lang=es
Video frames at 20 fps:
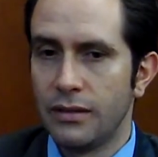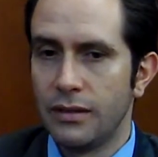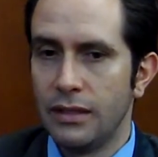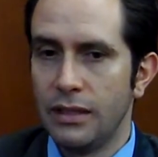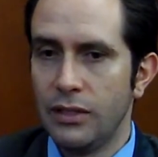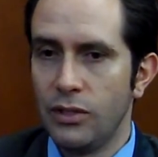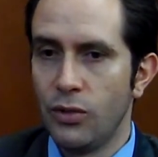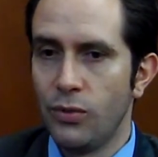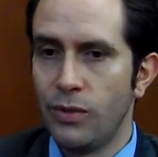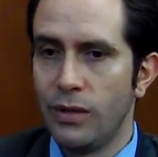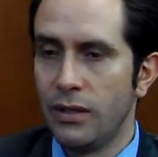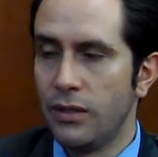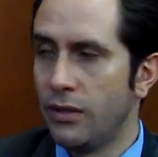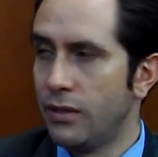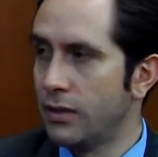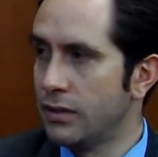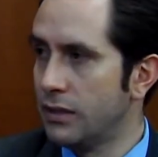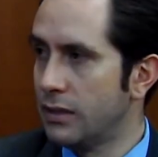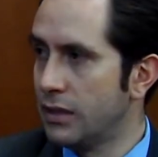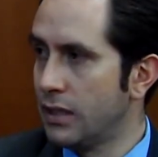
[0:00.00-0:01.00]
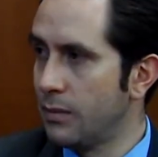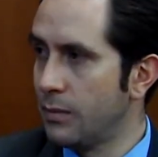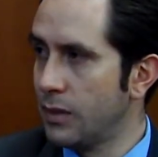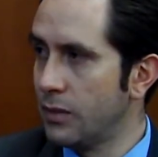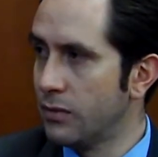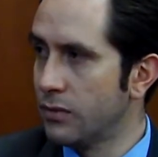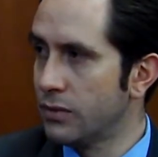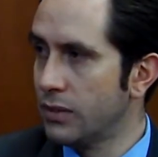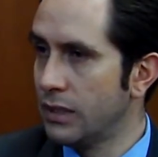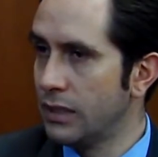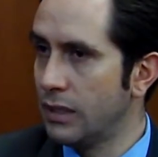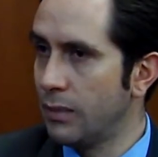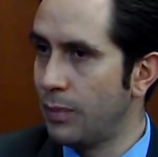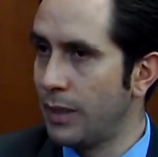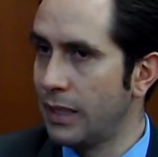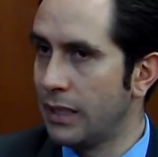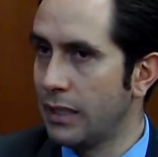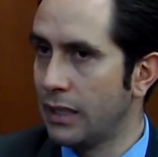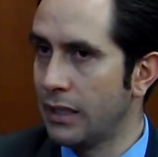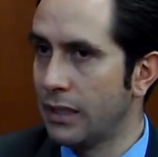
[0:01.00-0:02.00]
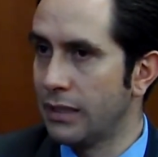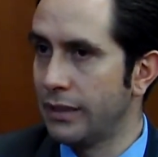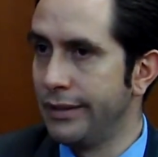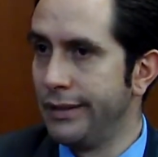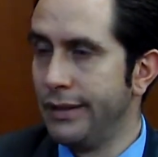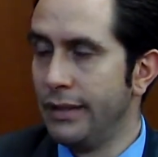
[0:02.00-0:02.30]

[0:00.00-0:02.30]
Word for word: innovadores en términos de aplicar